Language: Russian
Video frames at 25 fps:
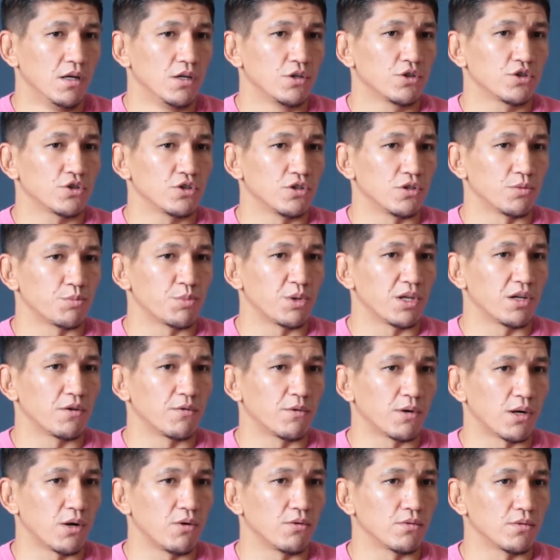что
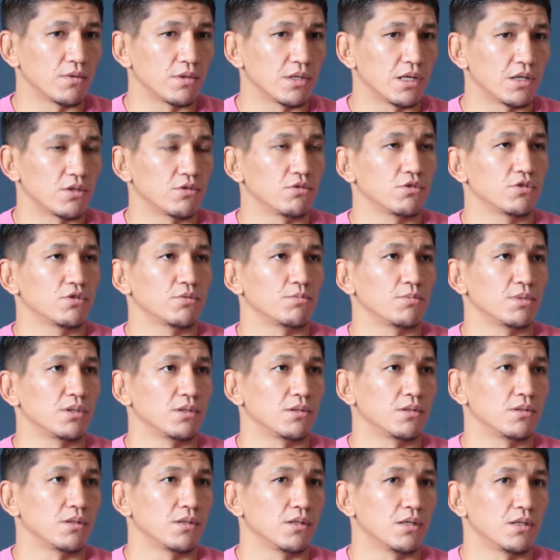первый раунд я должен
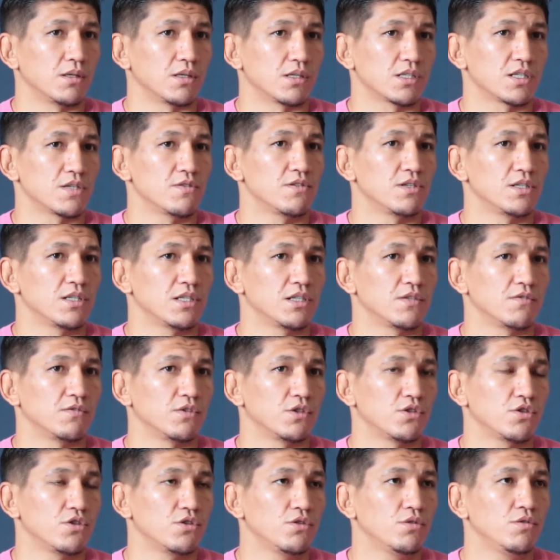был свести в
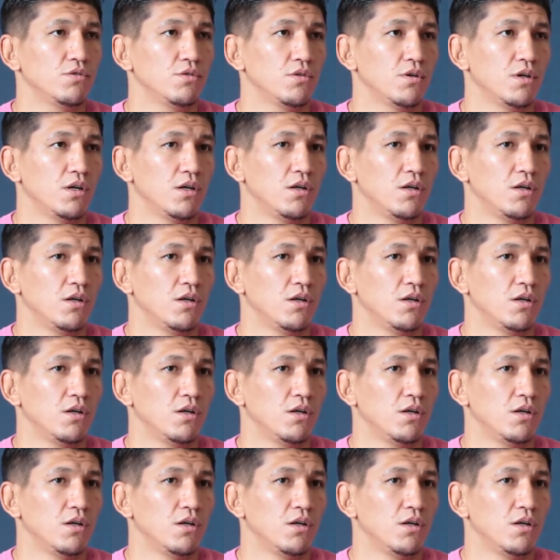ничью,